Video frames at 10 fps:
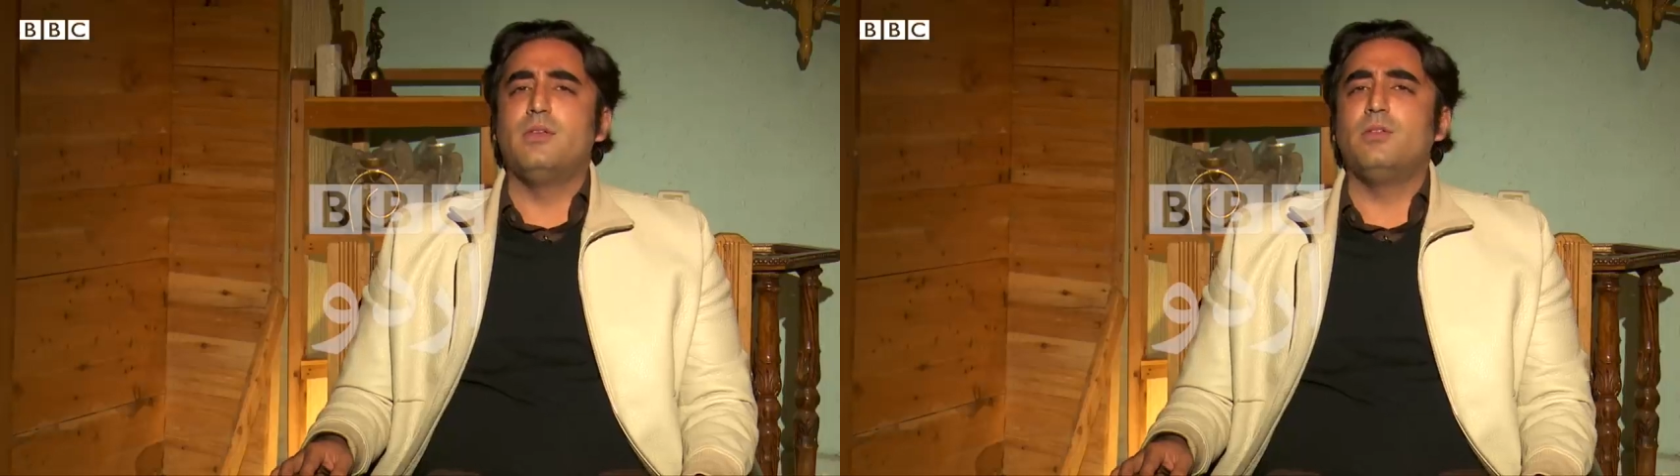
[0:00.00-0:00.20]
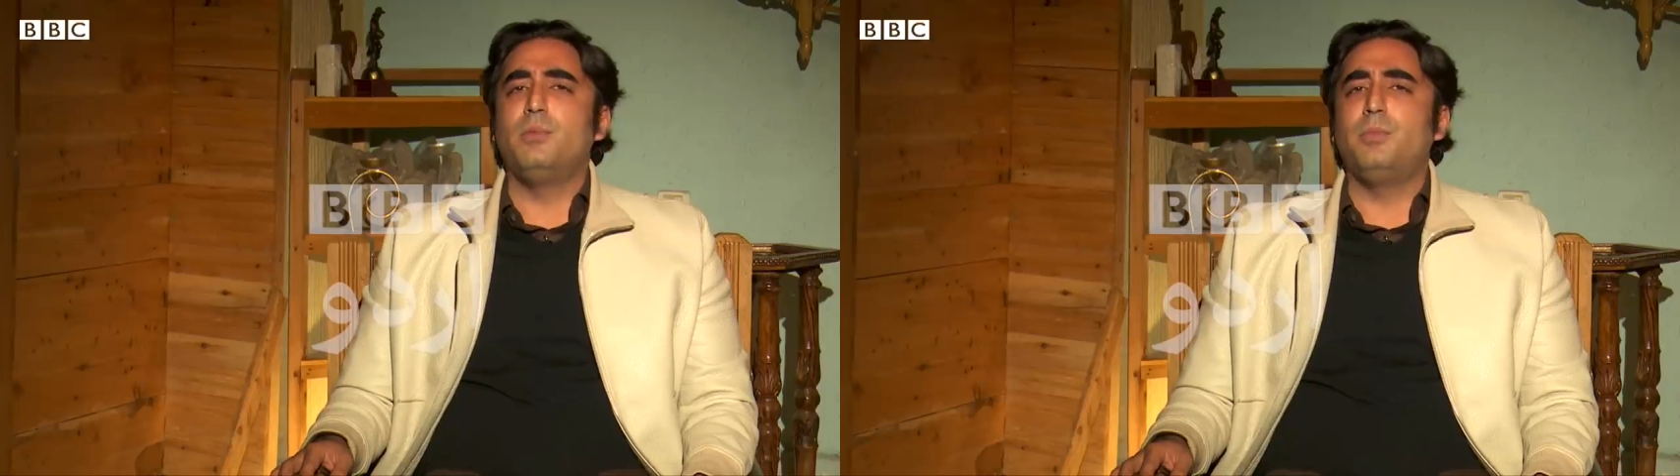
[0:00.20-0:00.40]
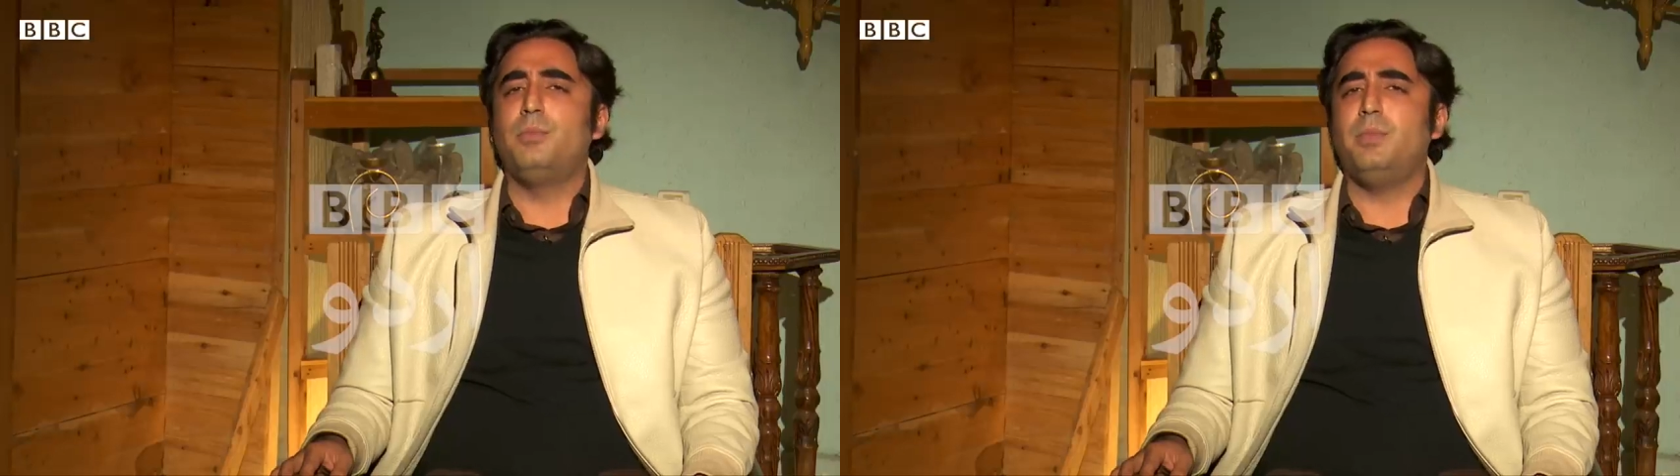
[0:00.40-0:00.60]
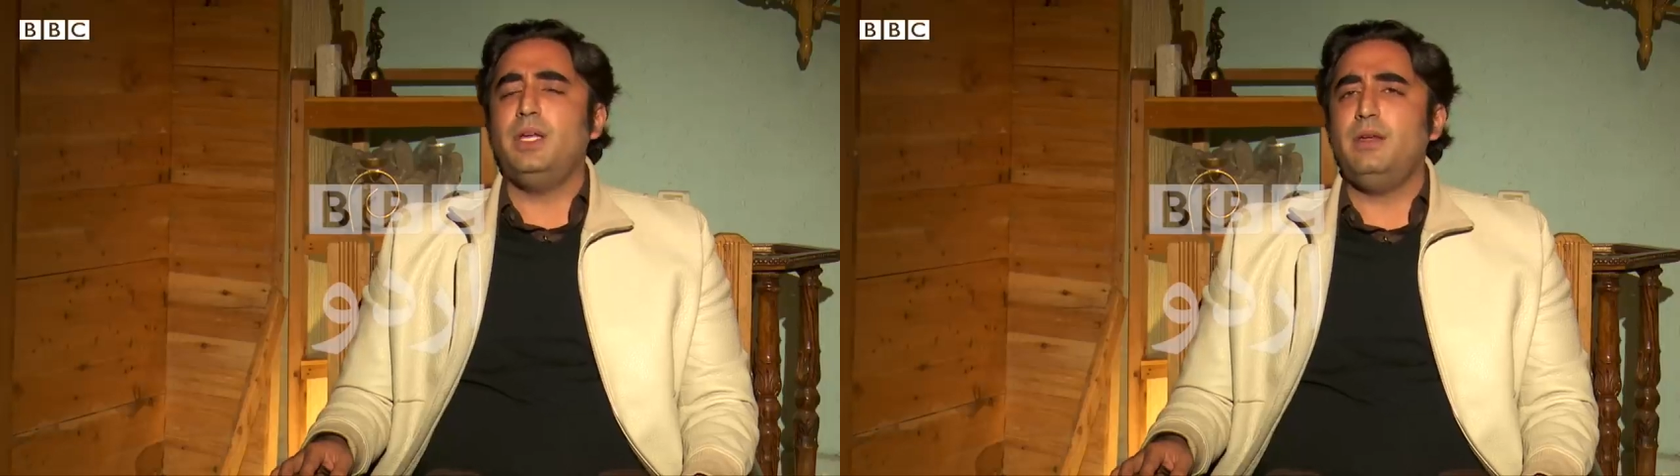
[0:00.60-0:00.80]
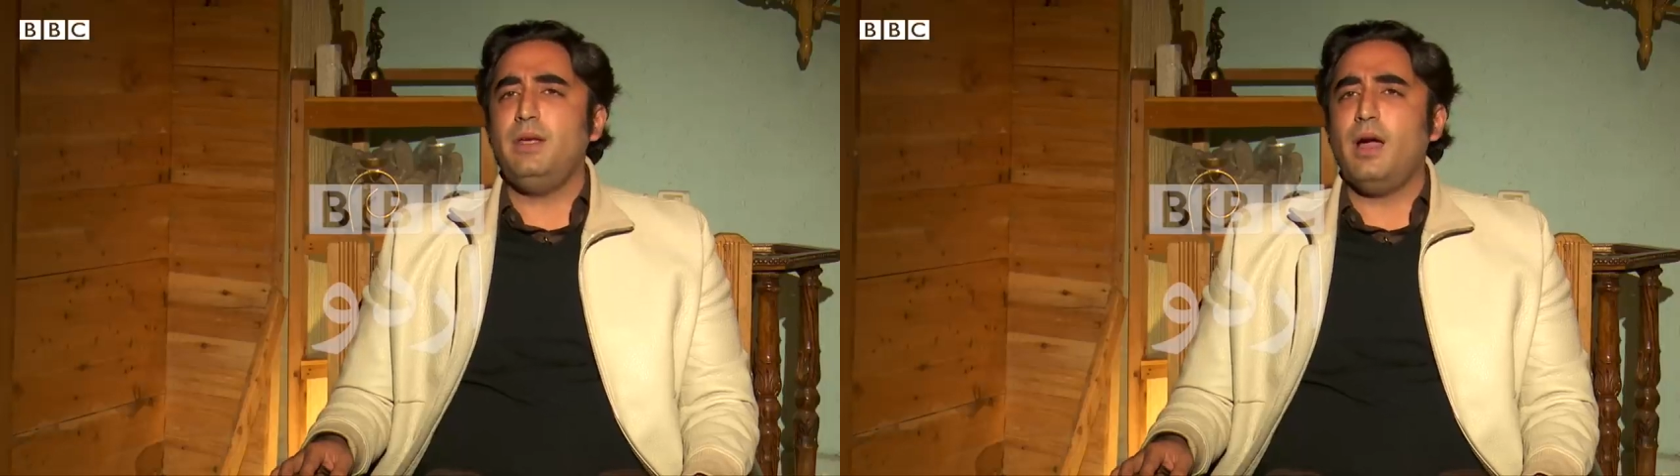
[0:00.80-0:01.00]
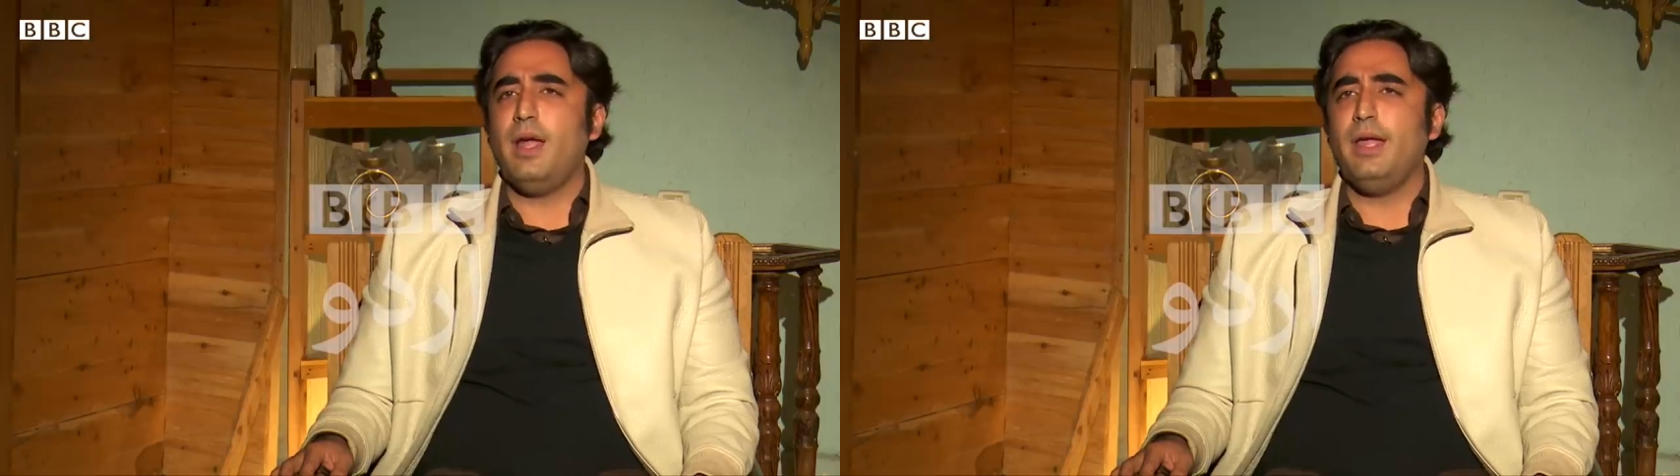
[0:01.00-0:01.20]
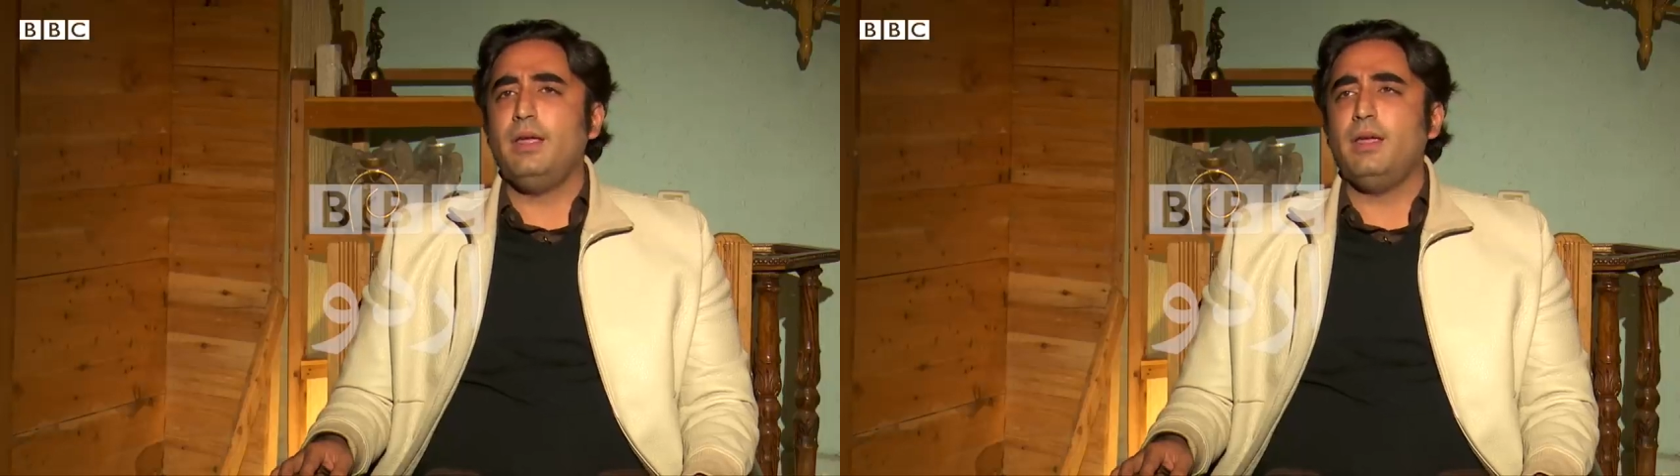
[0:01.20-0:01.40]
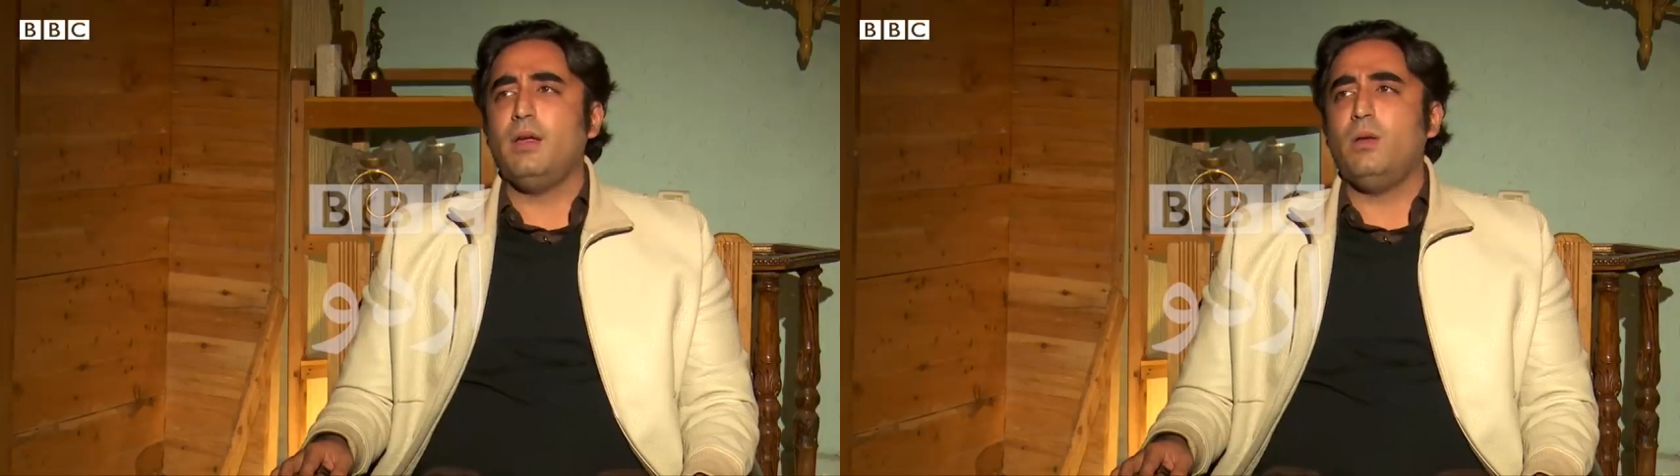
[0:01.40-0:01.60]
सो पी टी आई
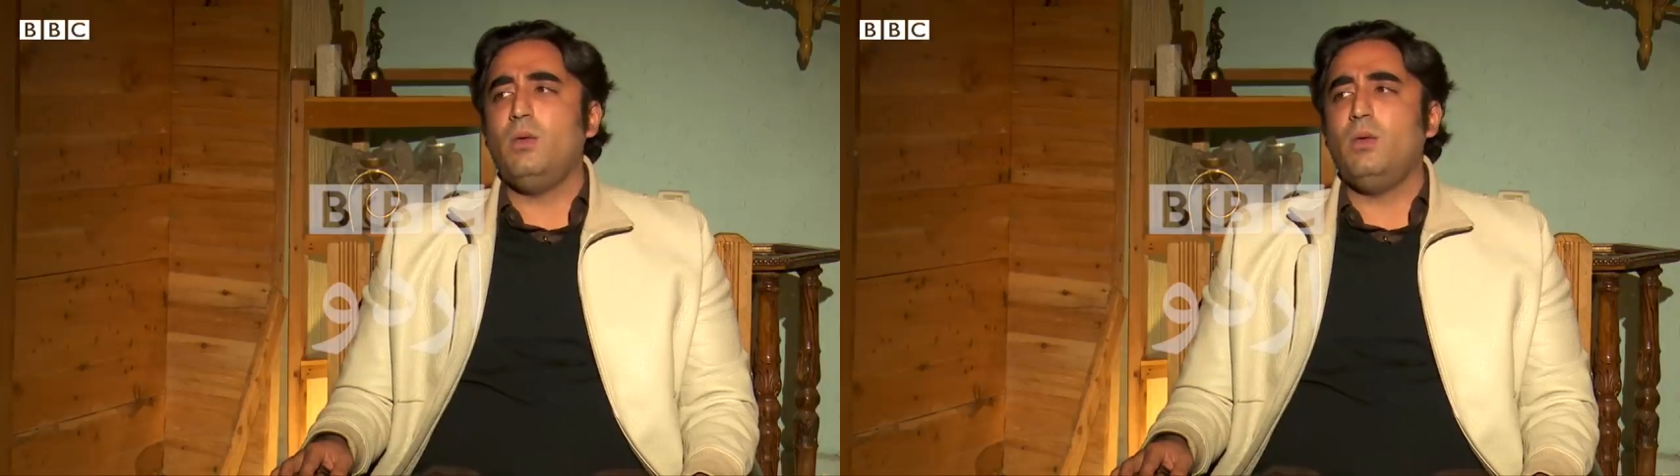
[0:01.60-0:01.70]
के